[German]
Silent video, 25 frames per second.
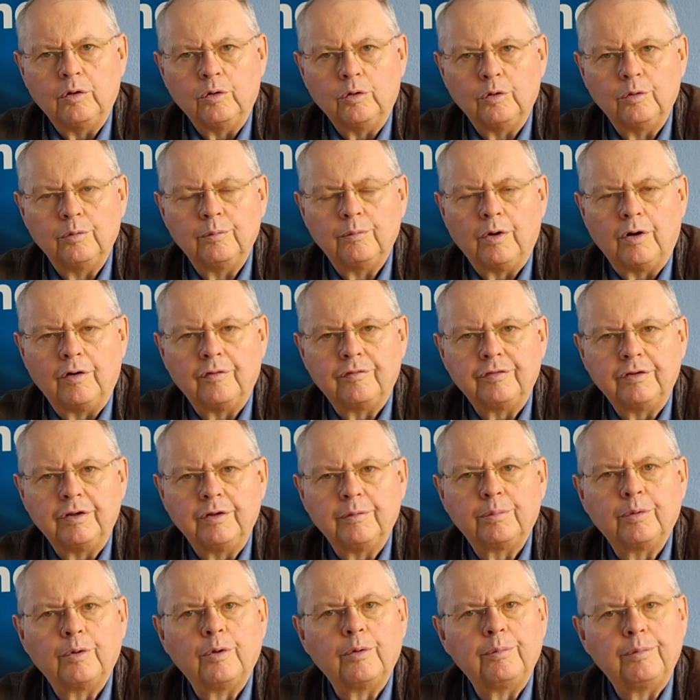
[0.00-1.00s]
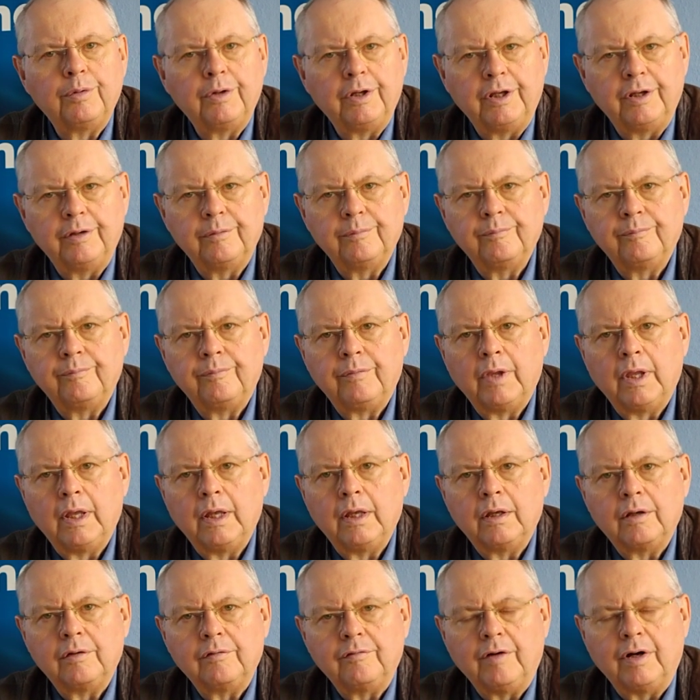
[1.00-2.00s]
um auf ihr Problem
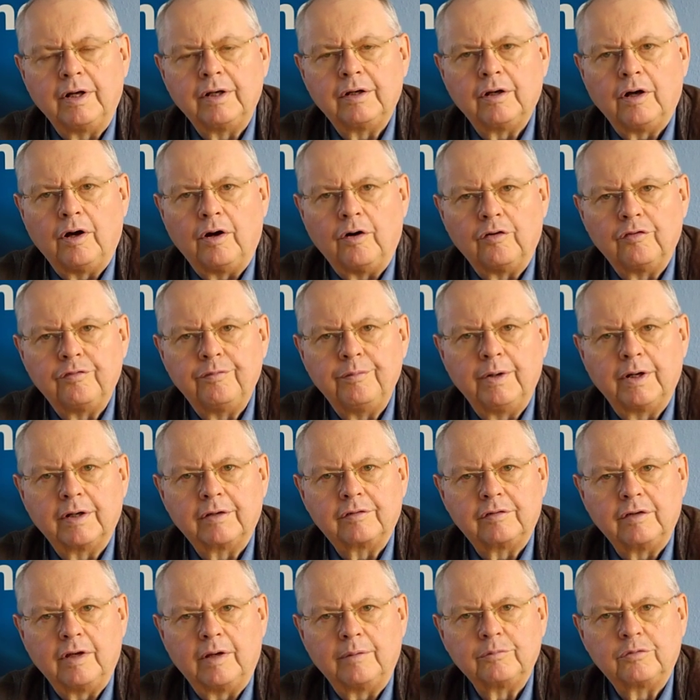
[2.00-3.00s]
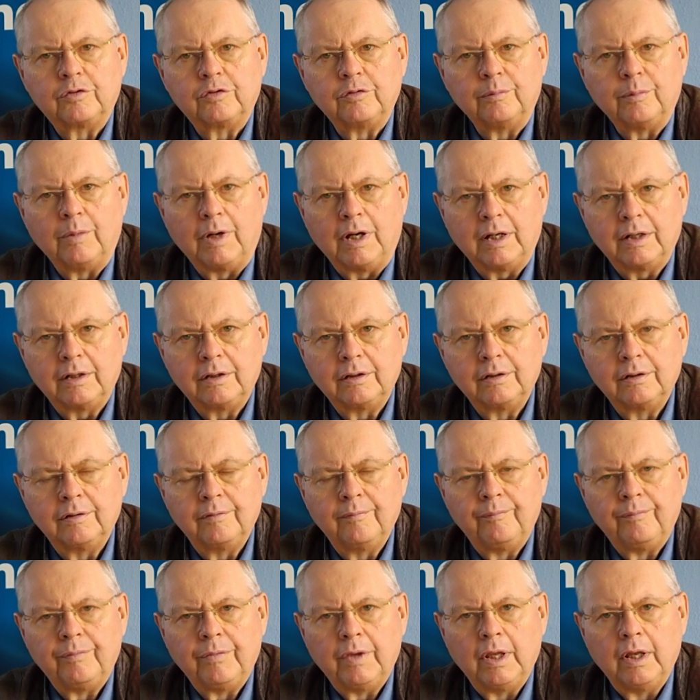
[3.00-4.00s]
weiter aufmerksam zu machen.
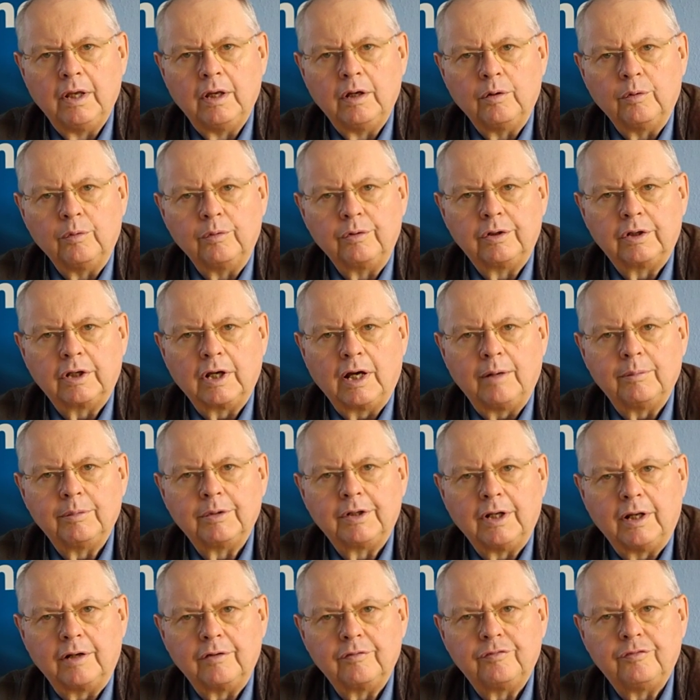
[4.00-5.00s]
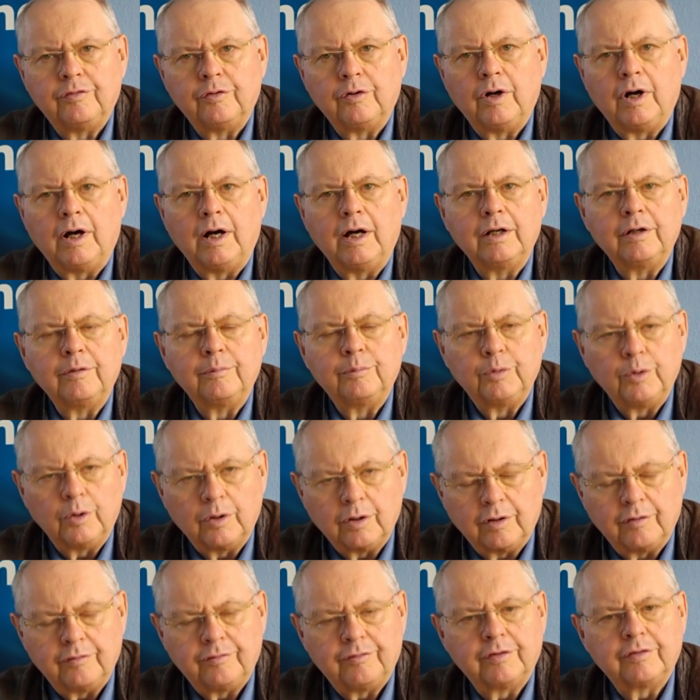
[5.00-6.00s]
Und ich habe dann vor, eine
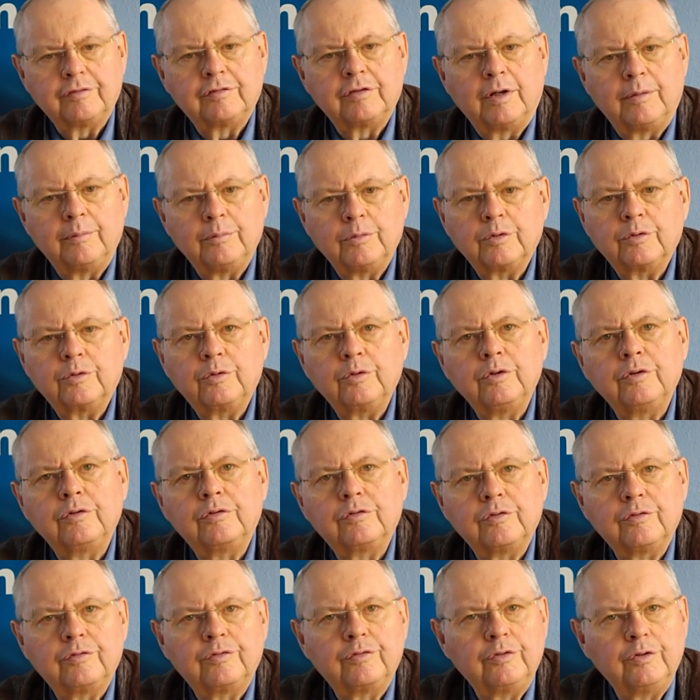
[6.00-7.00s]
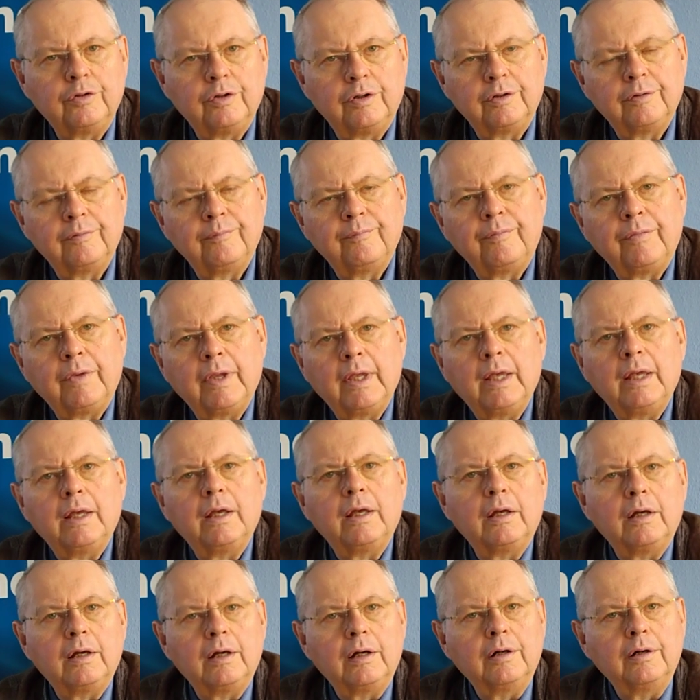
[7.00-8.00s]
Bürgerversammlung durchzuführen,
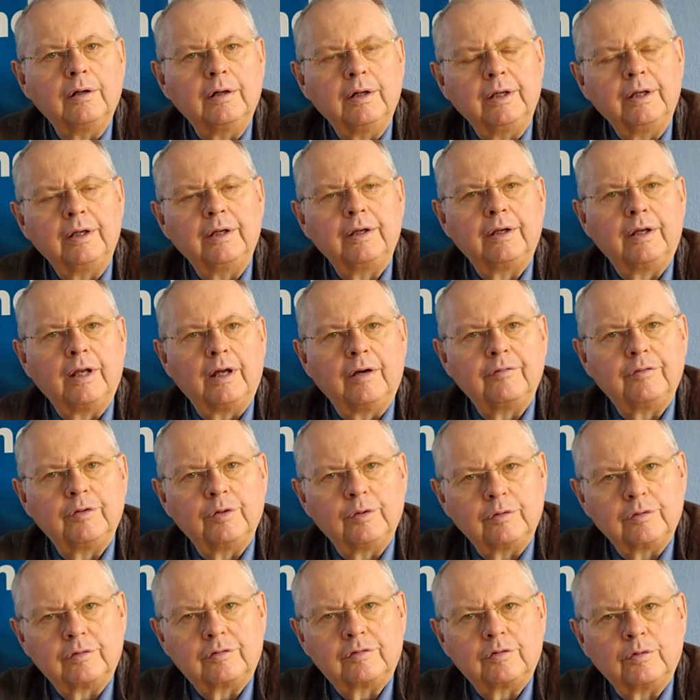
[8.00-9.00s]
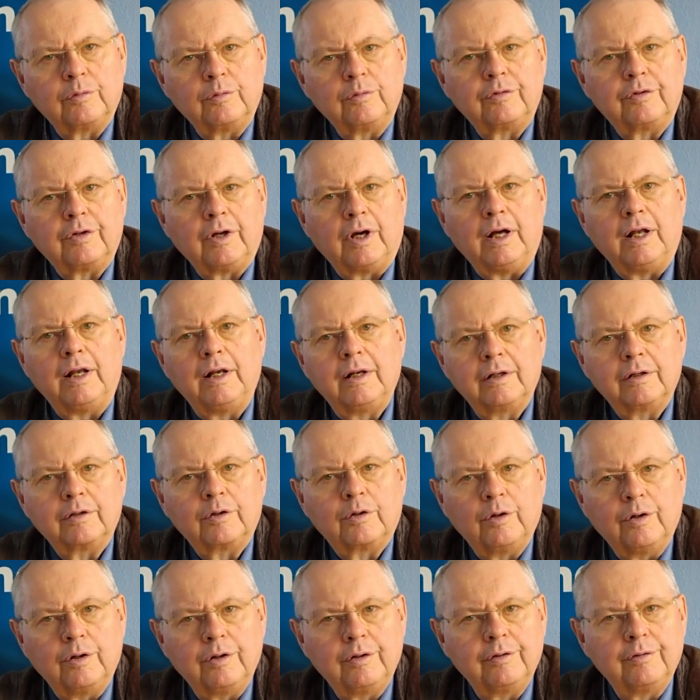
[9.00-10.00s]
in der wir uns unterhalten
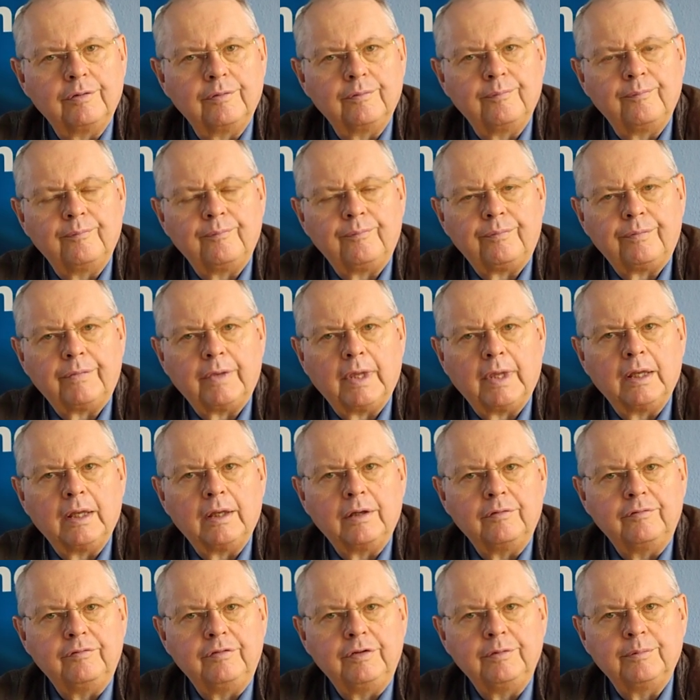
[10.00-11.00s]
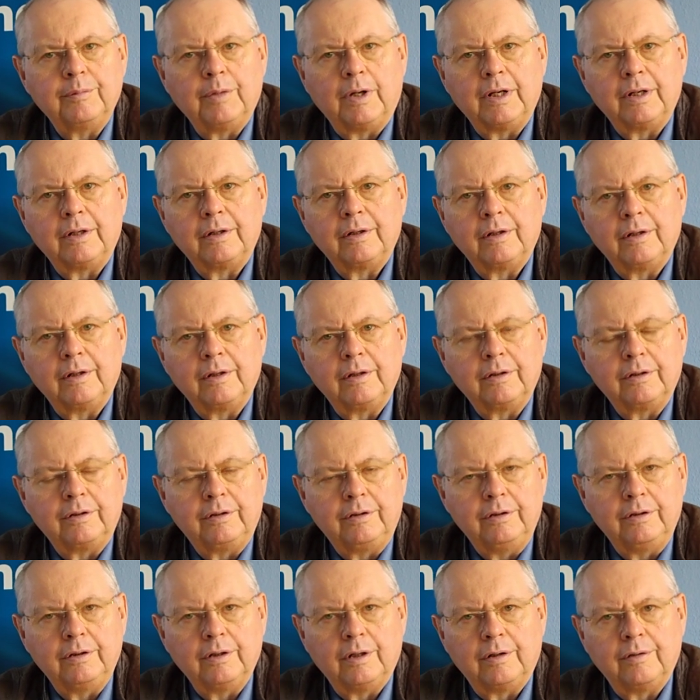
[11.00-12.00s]
können, wie man
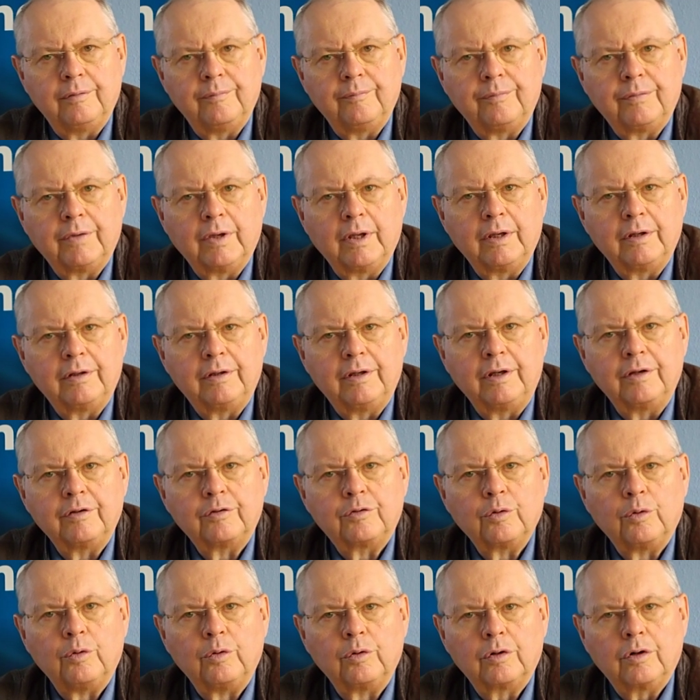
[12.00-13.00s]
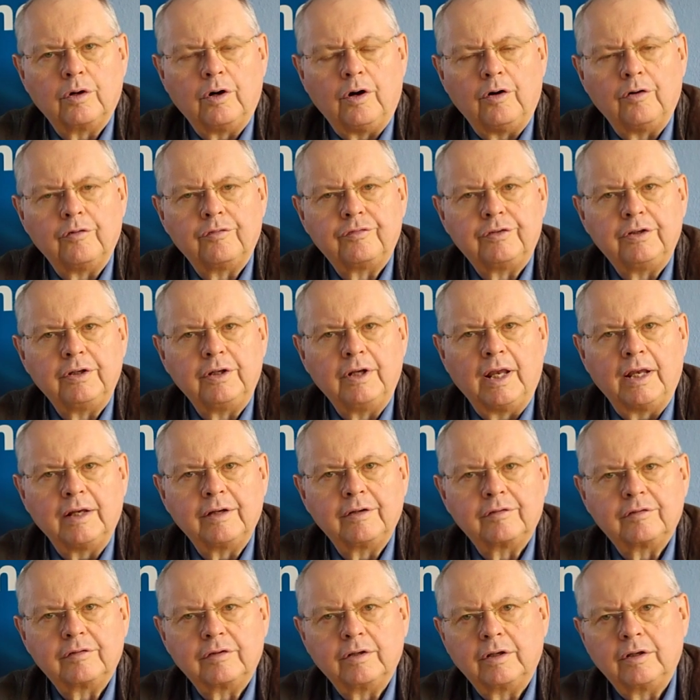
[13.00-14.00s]
hier den Druck auf die
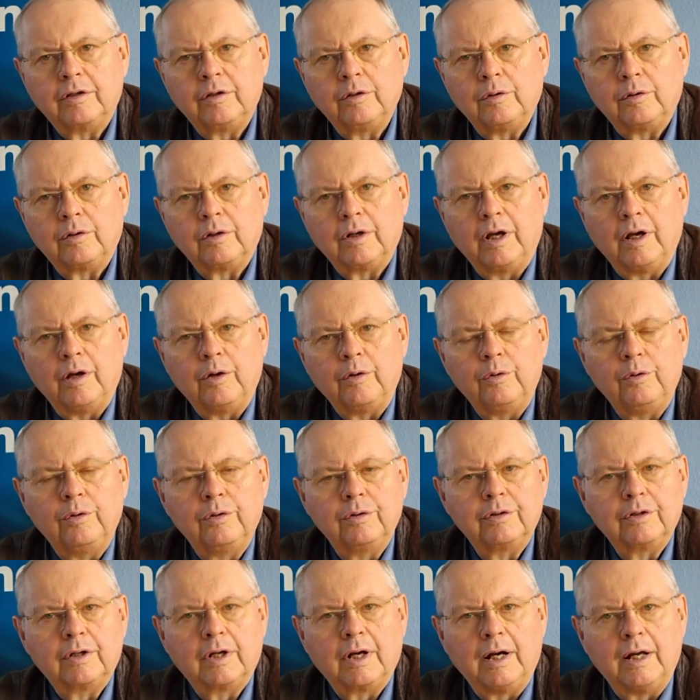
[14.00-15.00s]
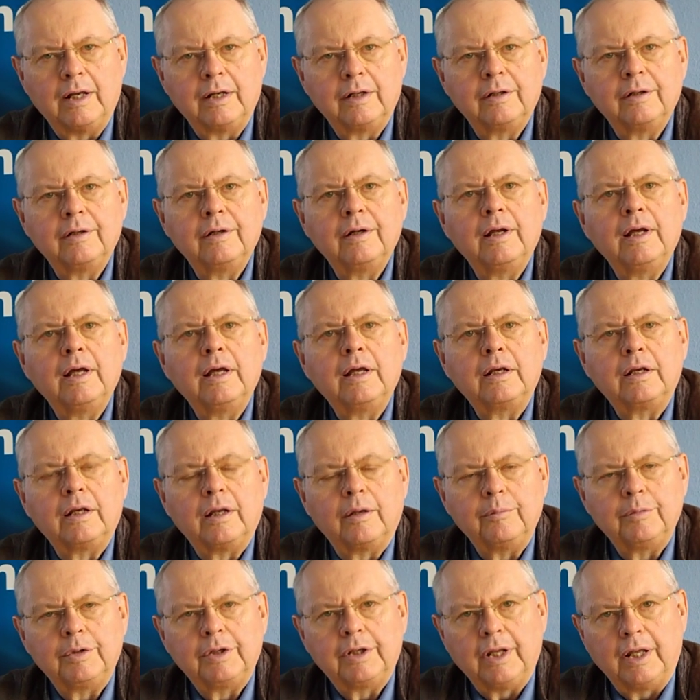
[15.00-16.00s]
Landesregierung erhöhen kann,
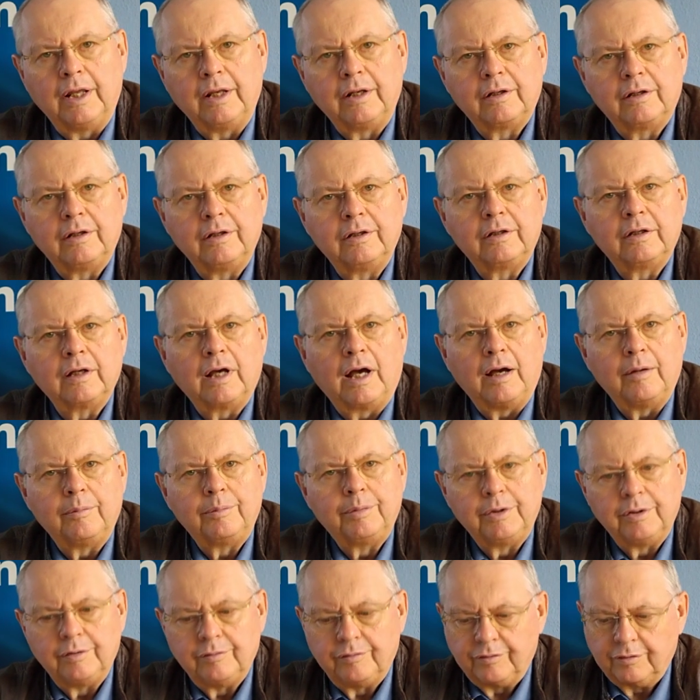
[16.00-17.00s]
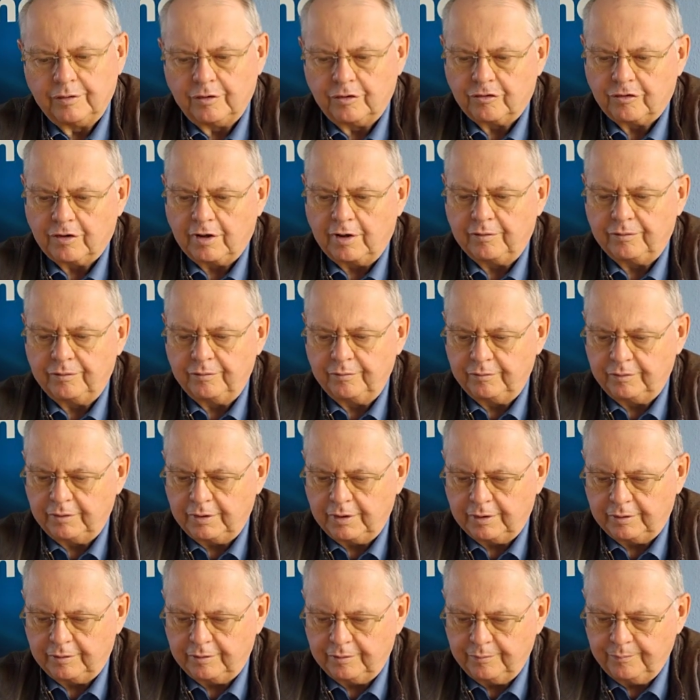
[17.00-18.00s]
damit endlich Abhilfe geschaffen
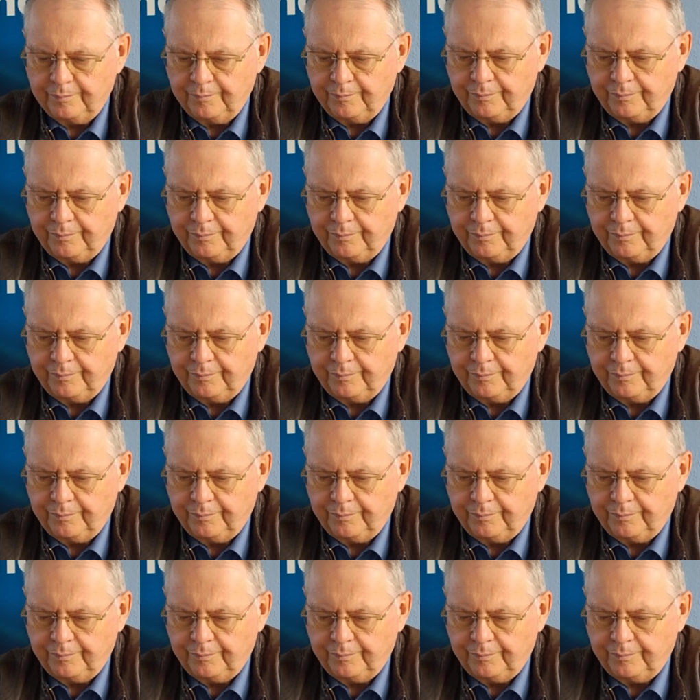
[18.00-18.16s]
wird.